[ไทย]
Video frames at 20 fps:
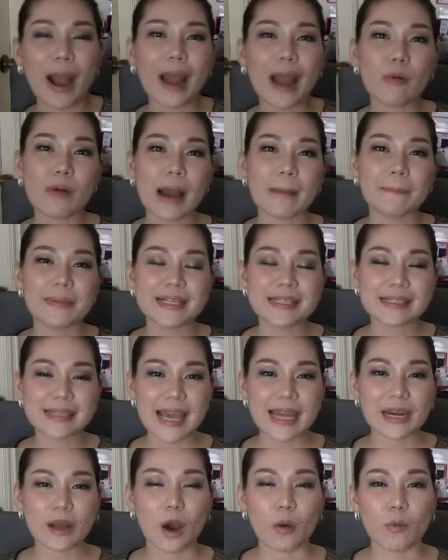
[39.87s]
ว่าความพิเศ
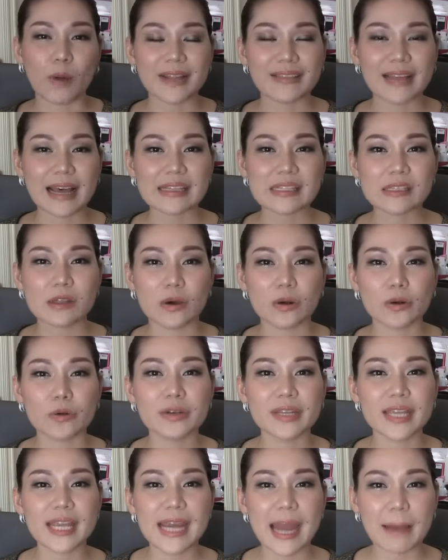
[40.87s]
ษของไวต้าสโนว์
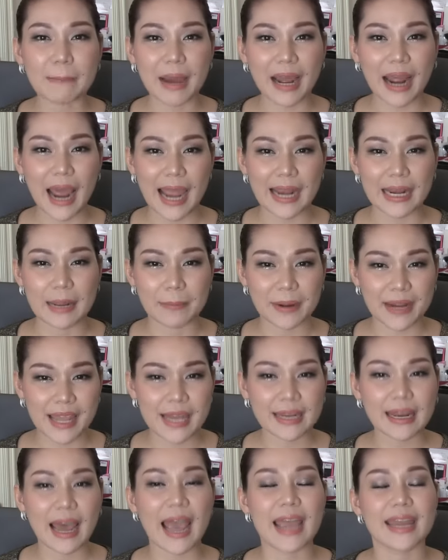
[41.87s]
รุ่นที่นำมาขายในประเท
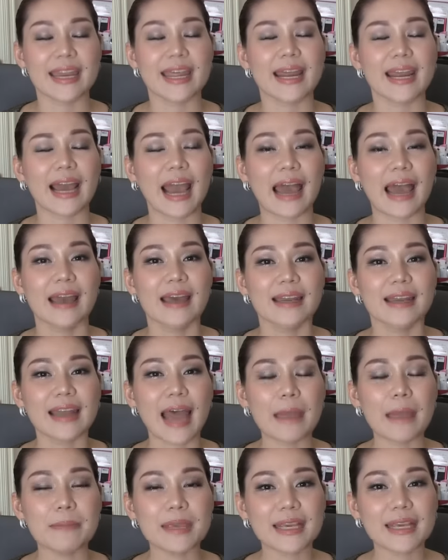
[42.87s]
ศไทยเนี่ยนะคะ
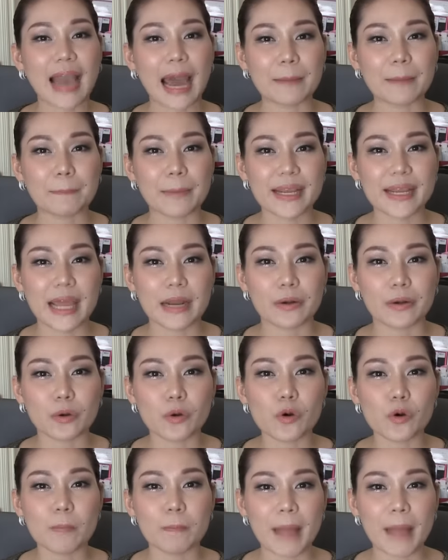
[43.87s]
ได้มีการเปลี่ยน
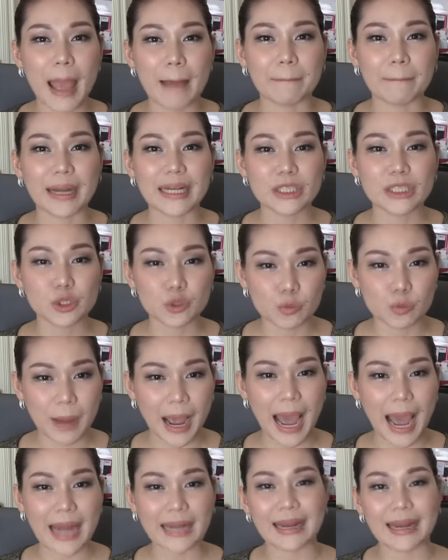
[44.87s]
รูปแบบบรรจุ
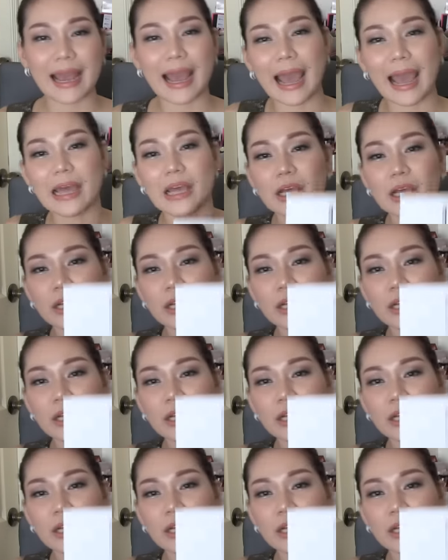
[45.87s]
ภัณฑ์นะคะ